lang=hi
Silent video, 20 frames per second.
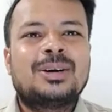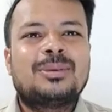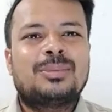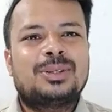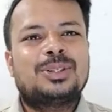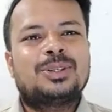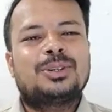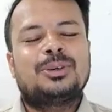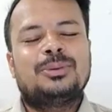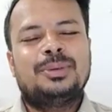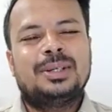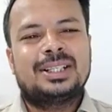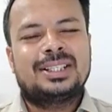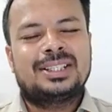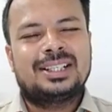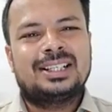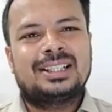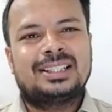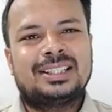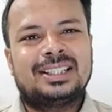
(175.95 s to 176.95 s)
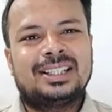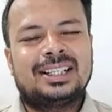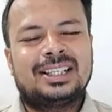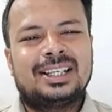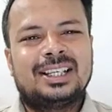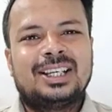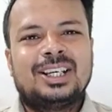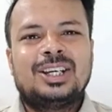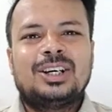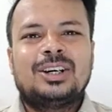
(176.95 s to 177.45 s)
बच्चों को भी अच्छा लगता है
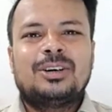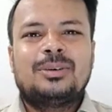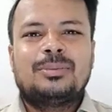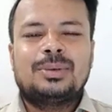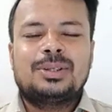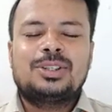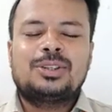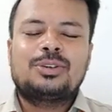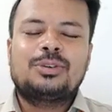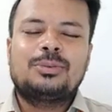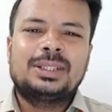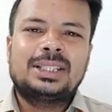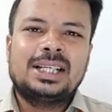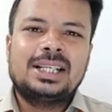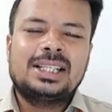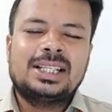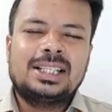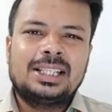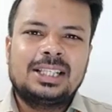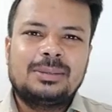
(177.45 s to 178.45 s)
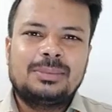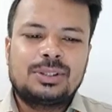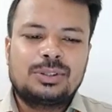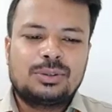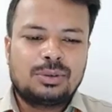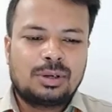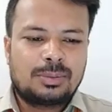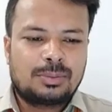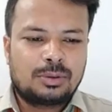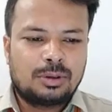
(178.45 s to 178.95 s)
बच्चों को बताया जाता है कि
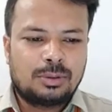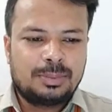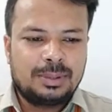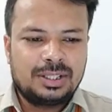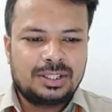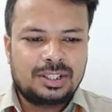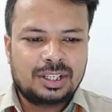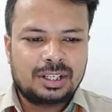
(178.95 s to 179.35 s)
बच्चों आपको अपनी